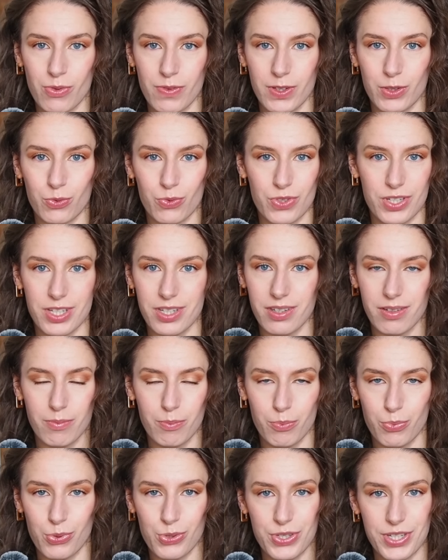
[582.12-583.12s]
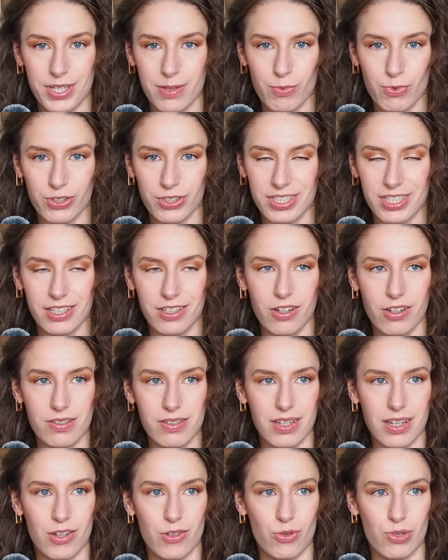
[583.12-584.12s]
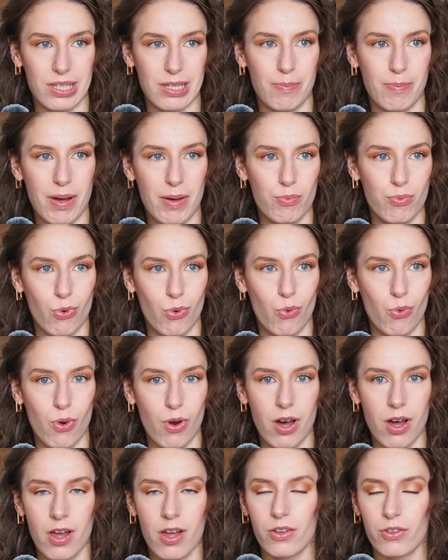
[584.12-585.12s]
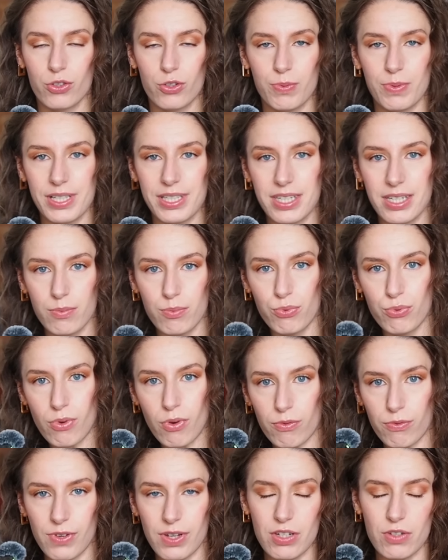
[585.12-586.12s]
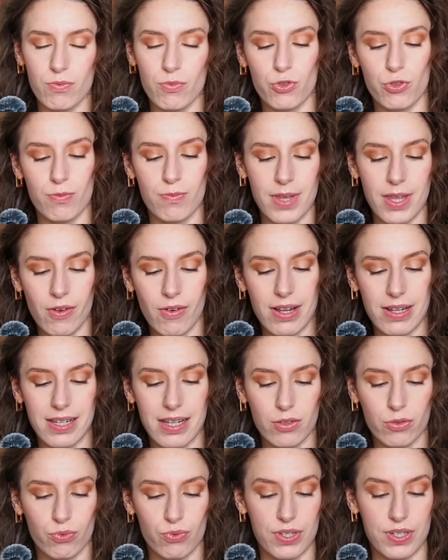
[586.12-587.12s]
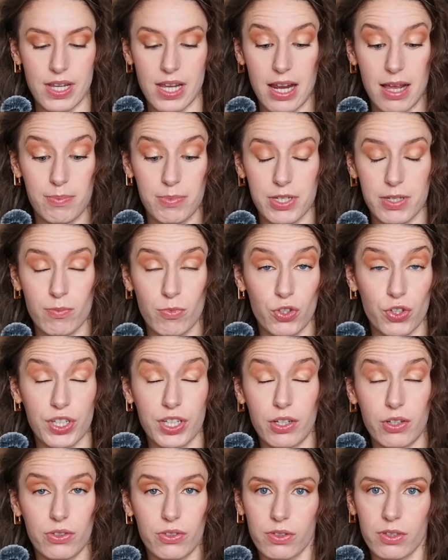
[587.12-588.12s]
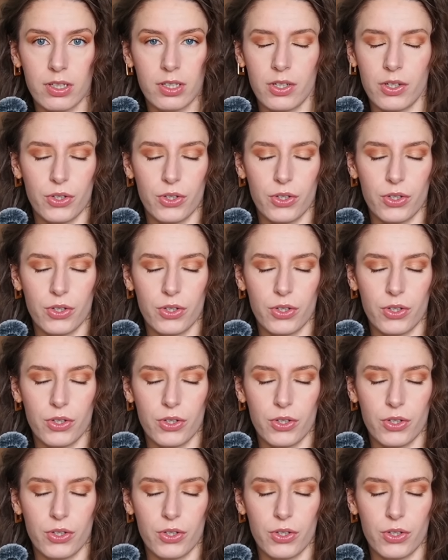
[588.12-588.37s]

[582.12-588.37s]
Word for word: en fait qu'on dit petite mandigote et je sais pas pourquoi, depuis le début en fait, je me suis mis dans la tête qu'on disait la petite mendigote.